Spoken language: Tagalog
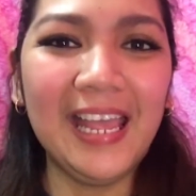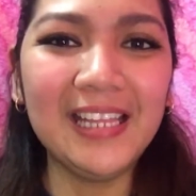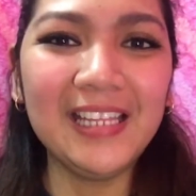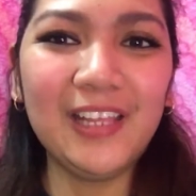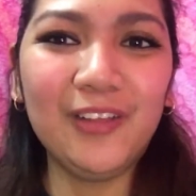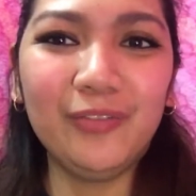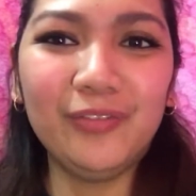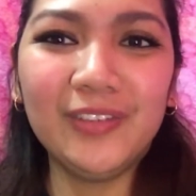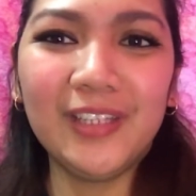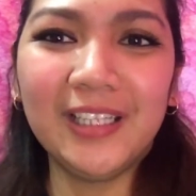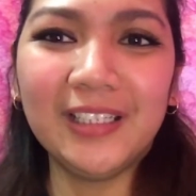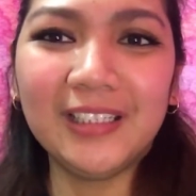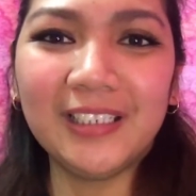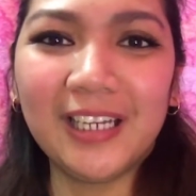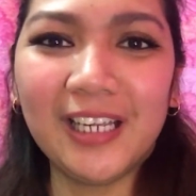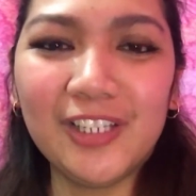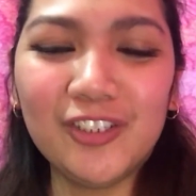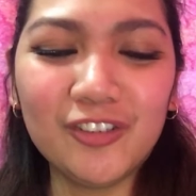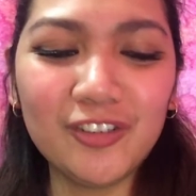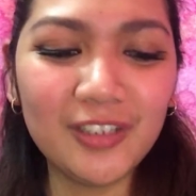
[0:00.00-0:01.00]
and if
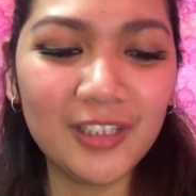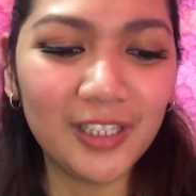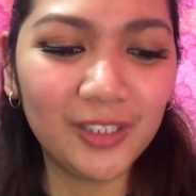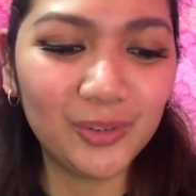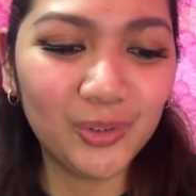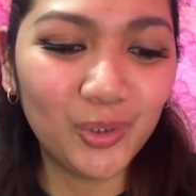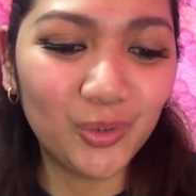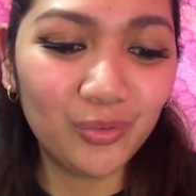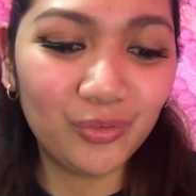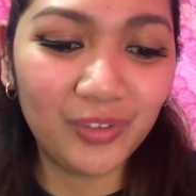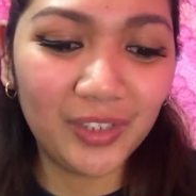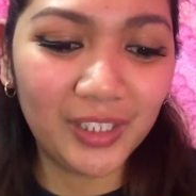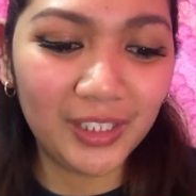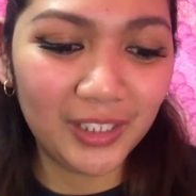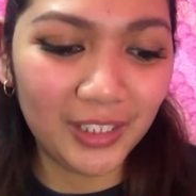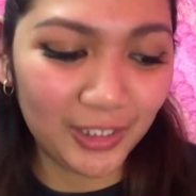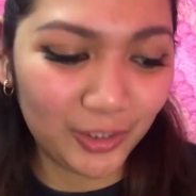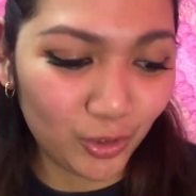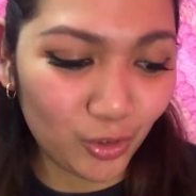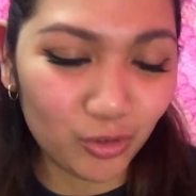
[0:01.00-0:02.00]
na-try nyo na itong,
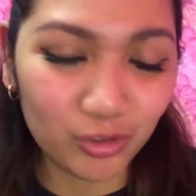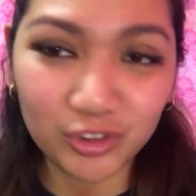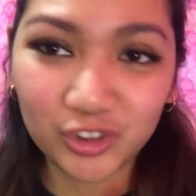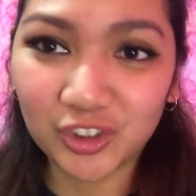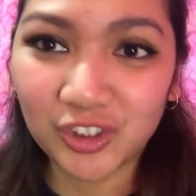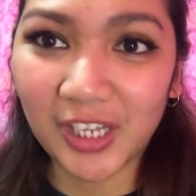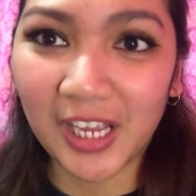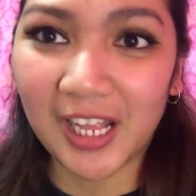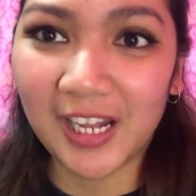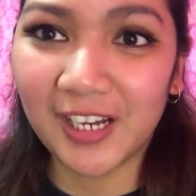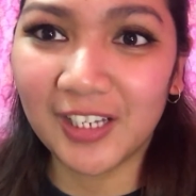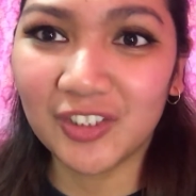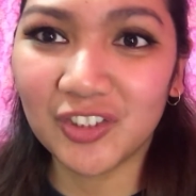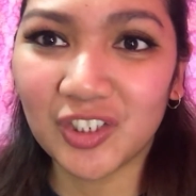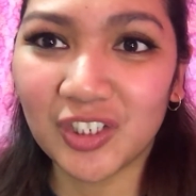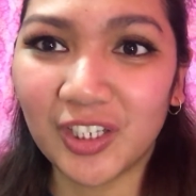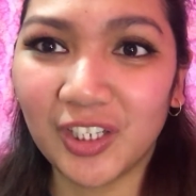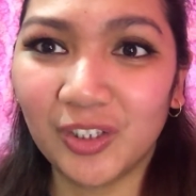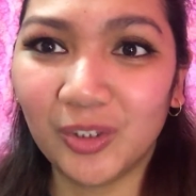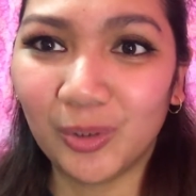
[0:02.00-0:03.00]
itong
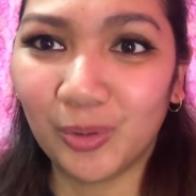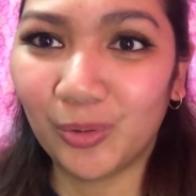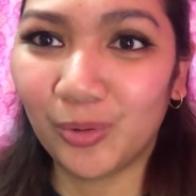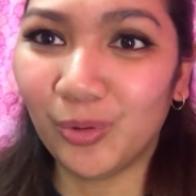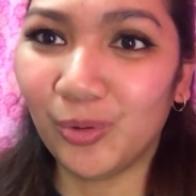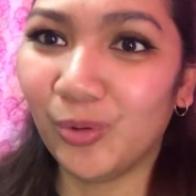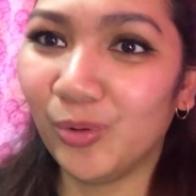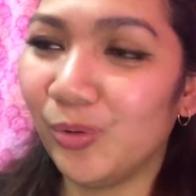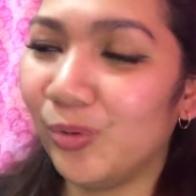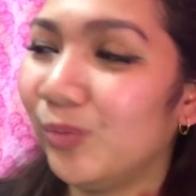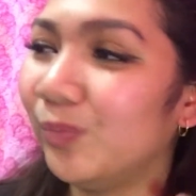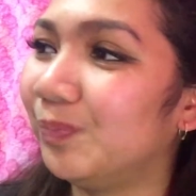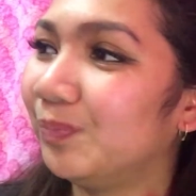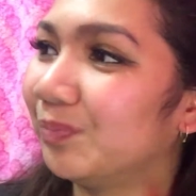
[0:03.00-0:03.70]
challenge na to,